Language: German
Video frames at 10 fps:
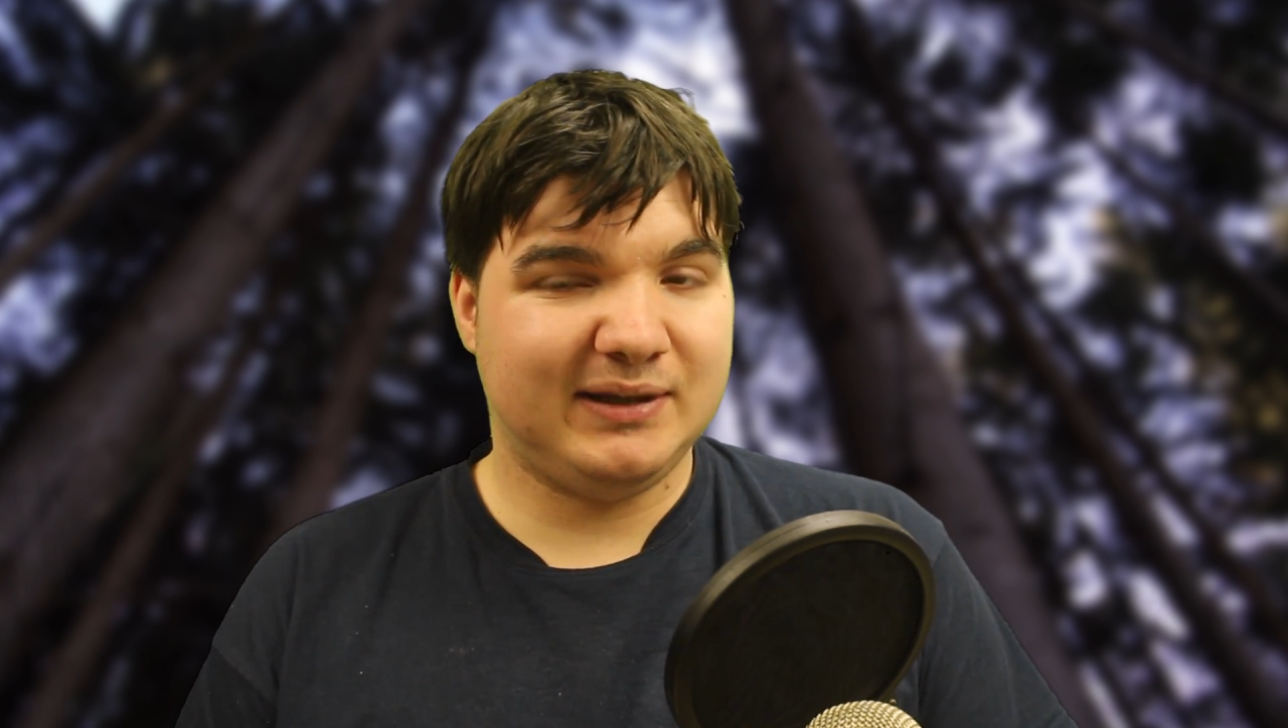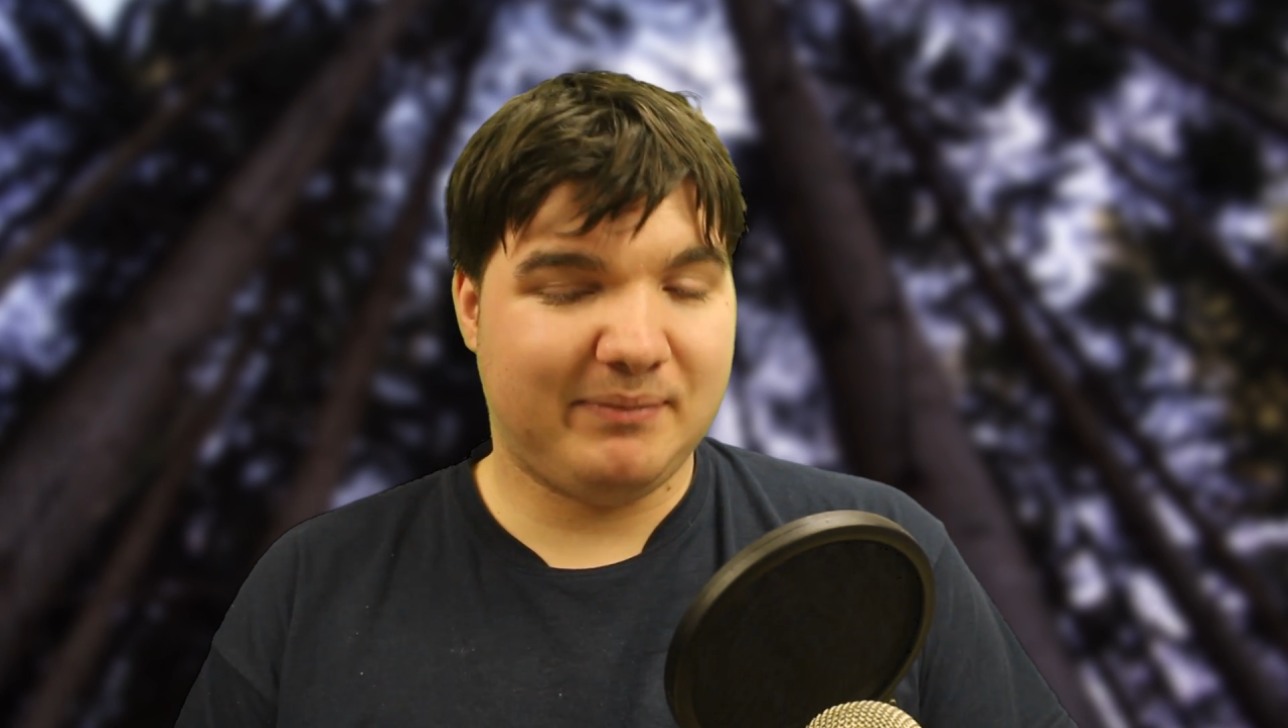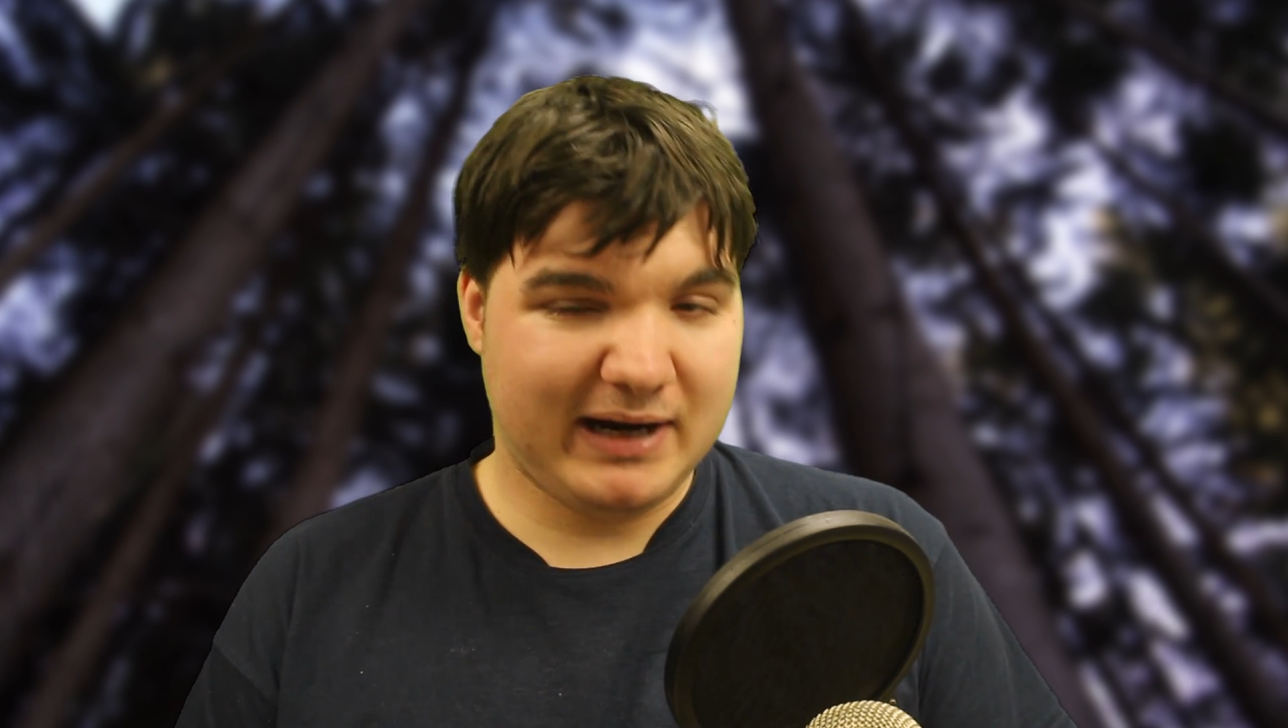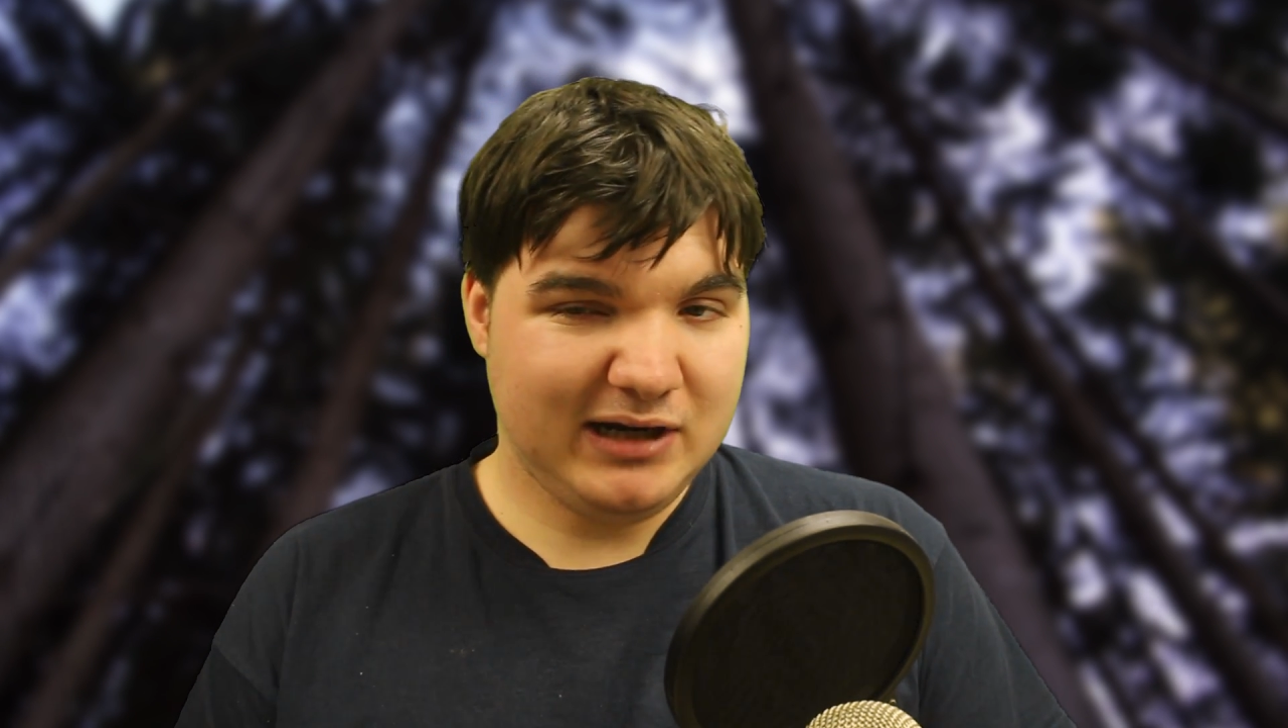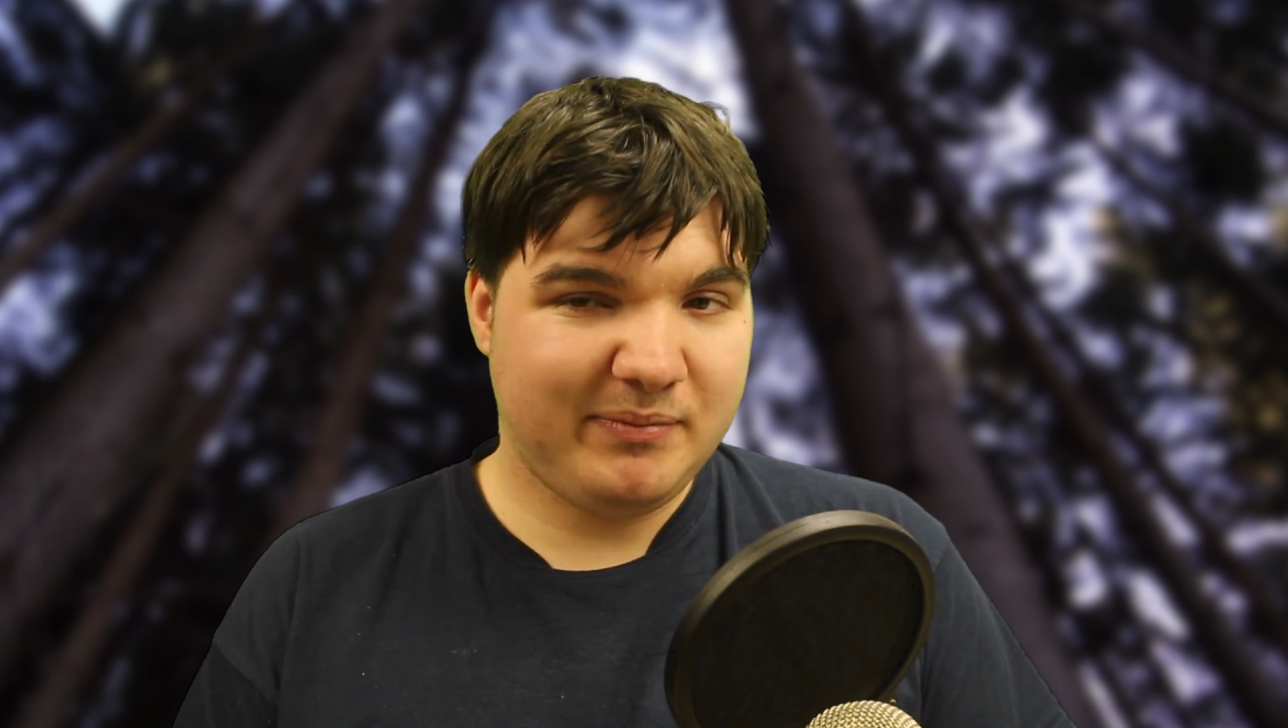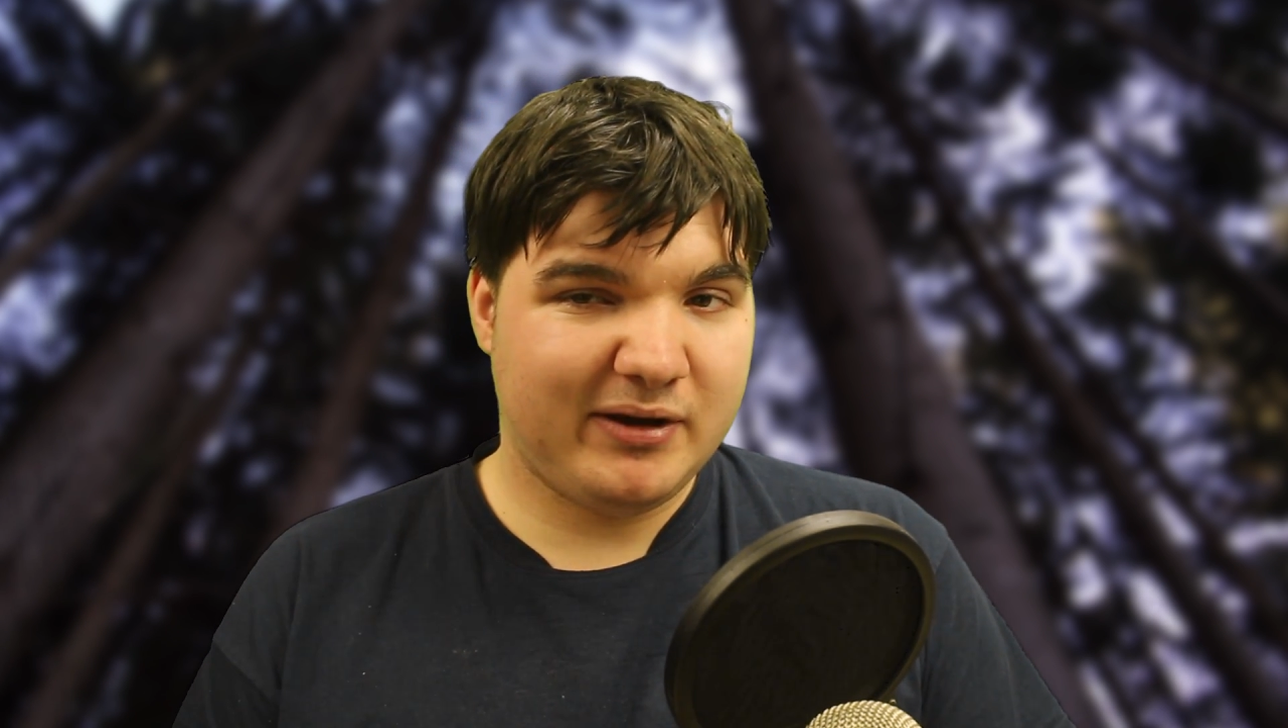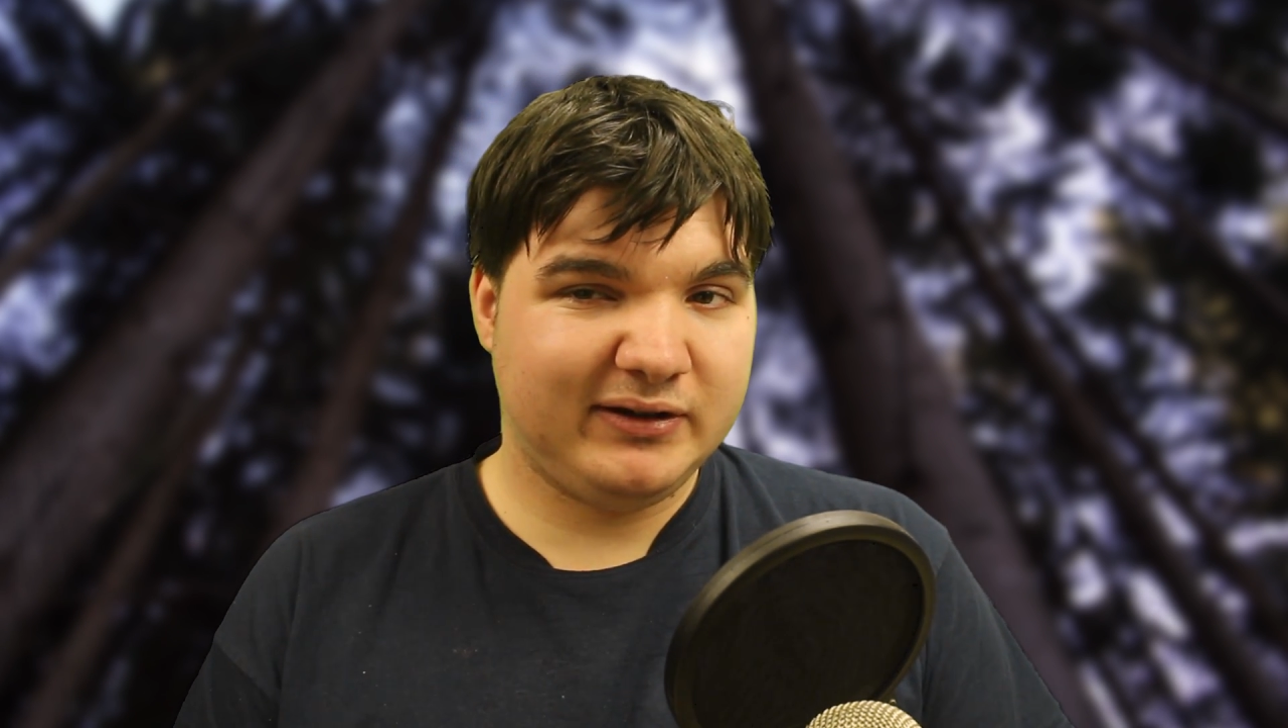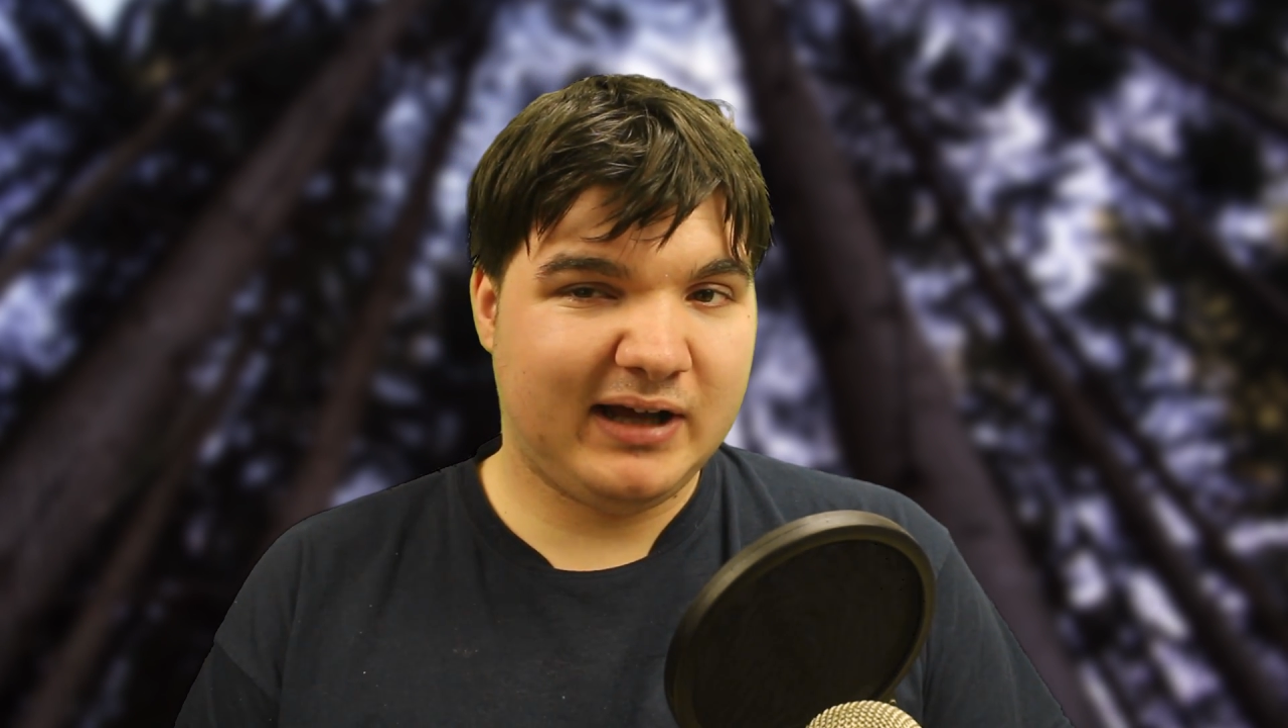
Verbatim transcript: nach meiner Meinung